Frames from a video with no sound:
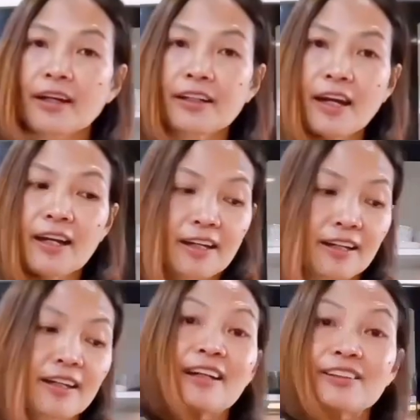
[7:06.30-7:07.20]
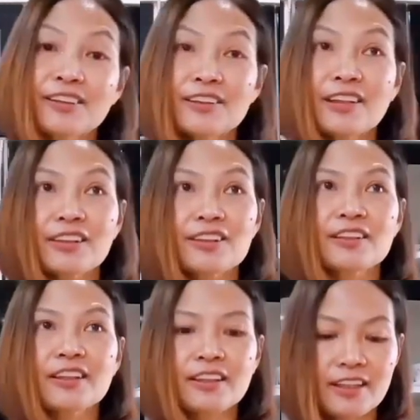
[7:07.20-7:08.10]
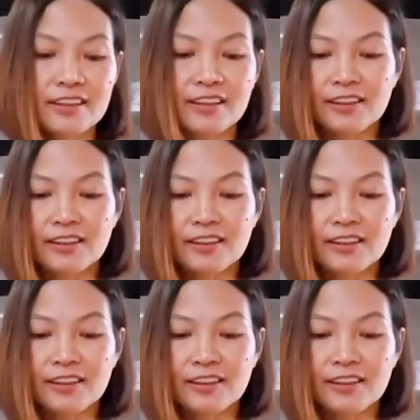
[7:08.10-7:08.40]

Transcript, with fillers: Kaya, andyan lang siya sa taas,